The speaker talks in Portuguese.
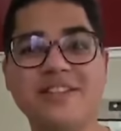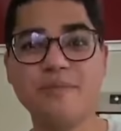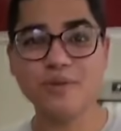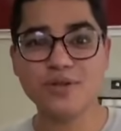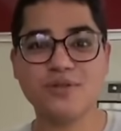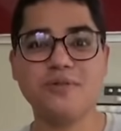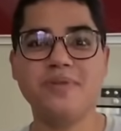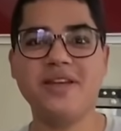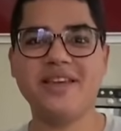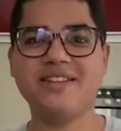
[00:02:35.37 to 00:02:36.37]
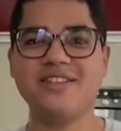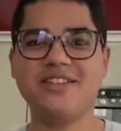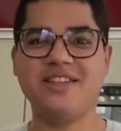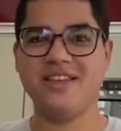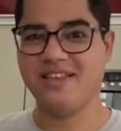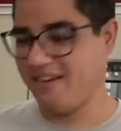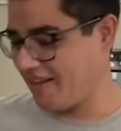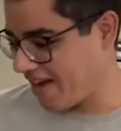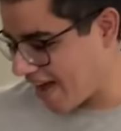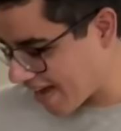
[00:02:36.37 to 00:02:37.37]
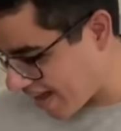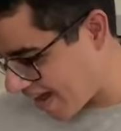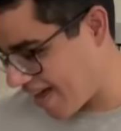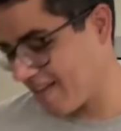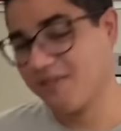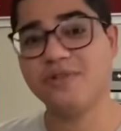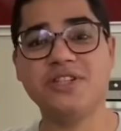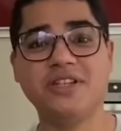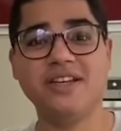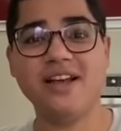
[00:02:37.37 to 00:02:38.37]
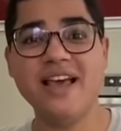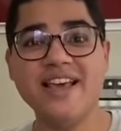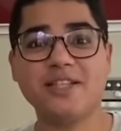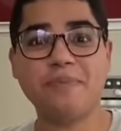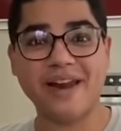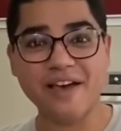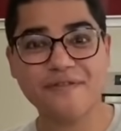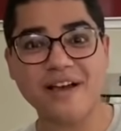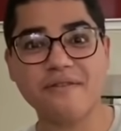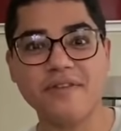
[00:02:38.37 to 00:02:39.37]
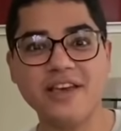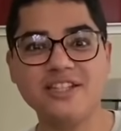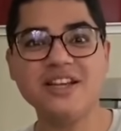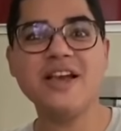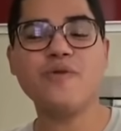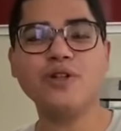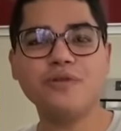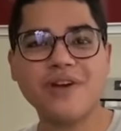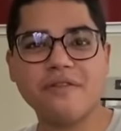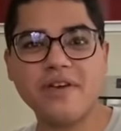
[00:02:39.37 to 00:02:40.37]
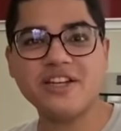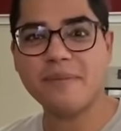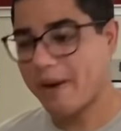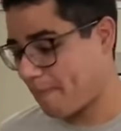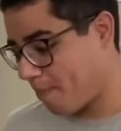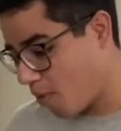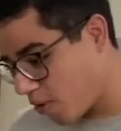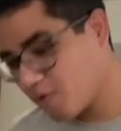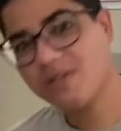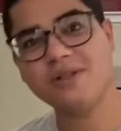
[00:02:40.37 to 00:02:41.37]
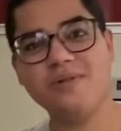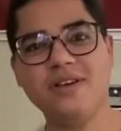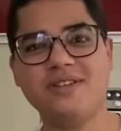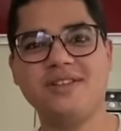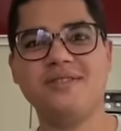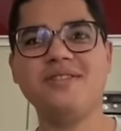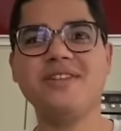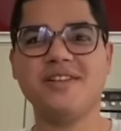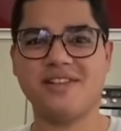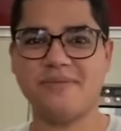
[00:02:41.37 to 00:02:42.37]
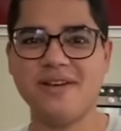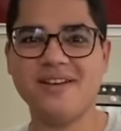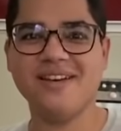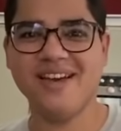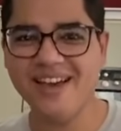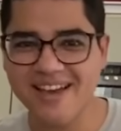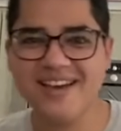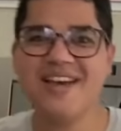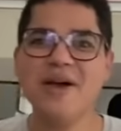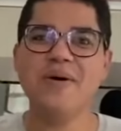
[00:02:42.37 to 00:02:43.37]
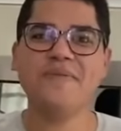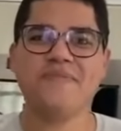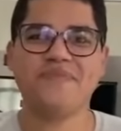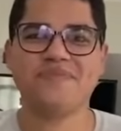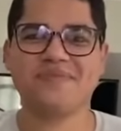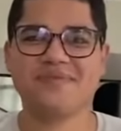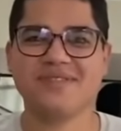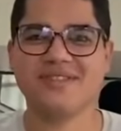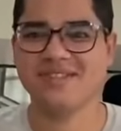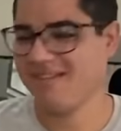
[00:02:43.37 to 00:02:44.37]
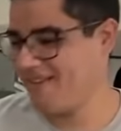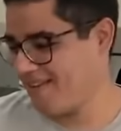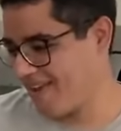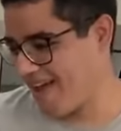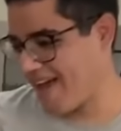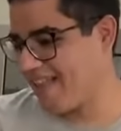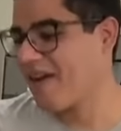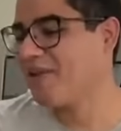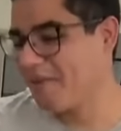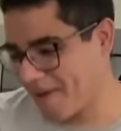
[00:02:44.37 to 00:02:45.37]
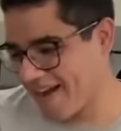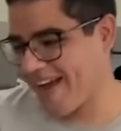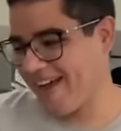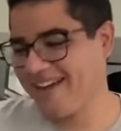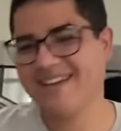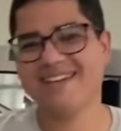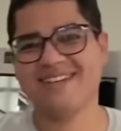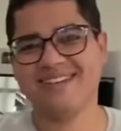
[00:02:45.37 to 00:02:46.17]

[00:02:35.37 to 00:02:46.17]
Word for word: depois eu descobri que a gente tem que ligar a sanduicheira, esperar ficar verde. Quando ficar verde é para pôr o sanduíche na sanduicheira. Ah, é? é? E quando é que sabe que tá pronto? Quando apagar? Quando apagar.